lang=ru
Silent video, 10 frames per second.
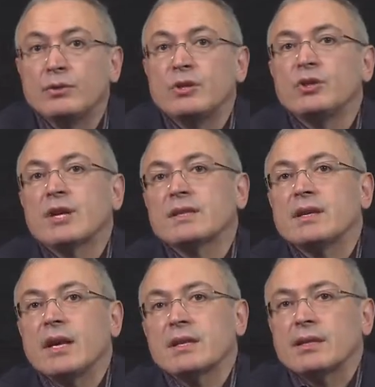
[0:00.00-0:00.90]

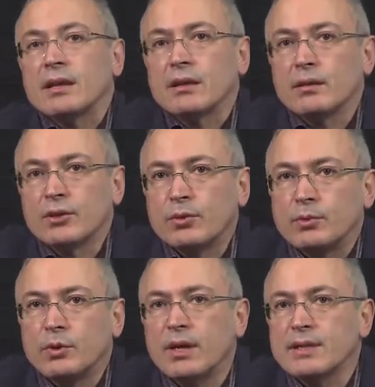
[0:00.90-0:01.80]
Сейчас-то ясно, что
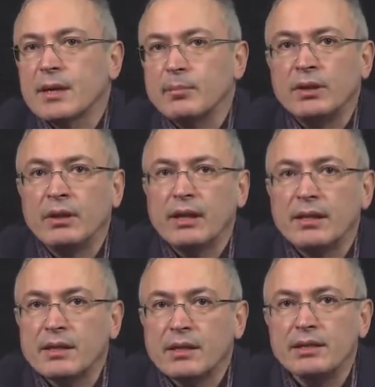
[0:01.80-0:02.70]
многие западные
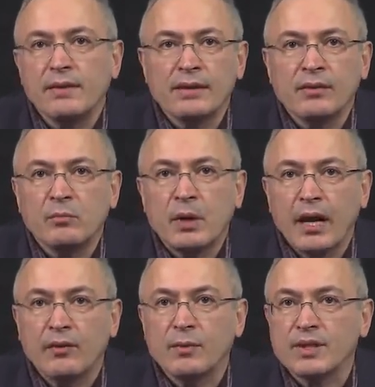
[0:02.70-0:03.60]
лидеры 9
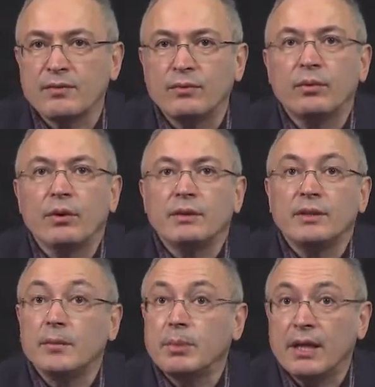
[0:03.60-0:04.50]
мая в Москву
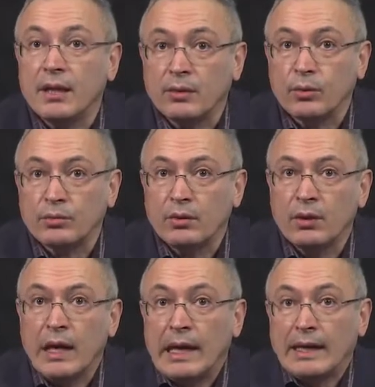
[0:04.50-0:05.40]
не приедут.
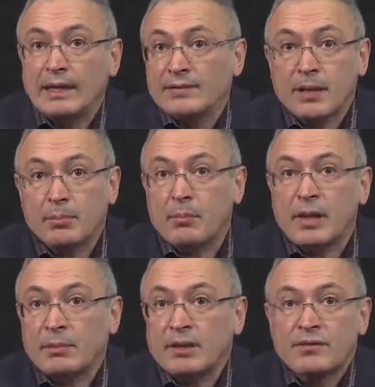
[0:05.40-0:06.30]
Главная
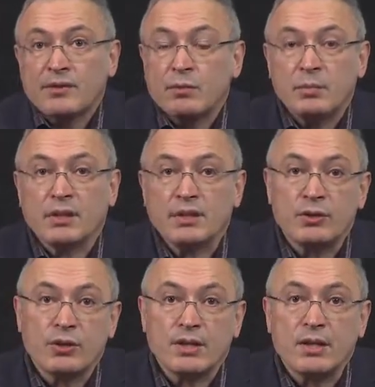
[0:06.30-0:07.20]
проблема для всего мира
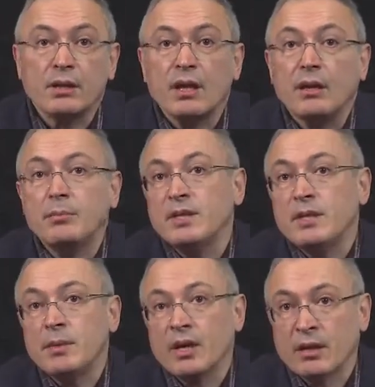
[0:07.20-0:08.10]
сейчас – это
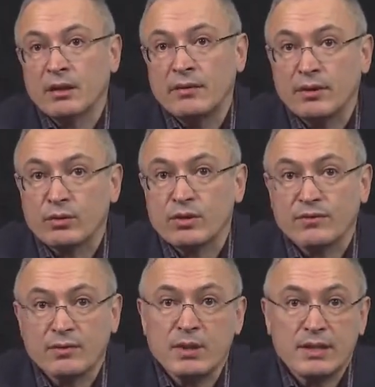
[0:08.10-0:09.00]
эпидемия коронавируса.
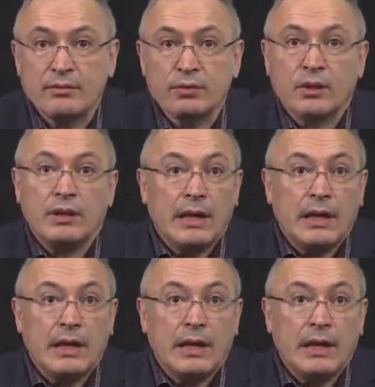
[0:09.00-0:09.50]
В смысле вот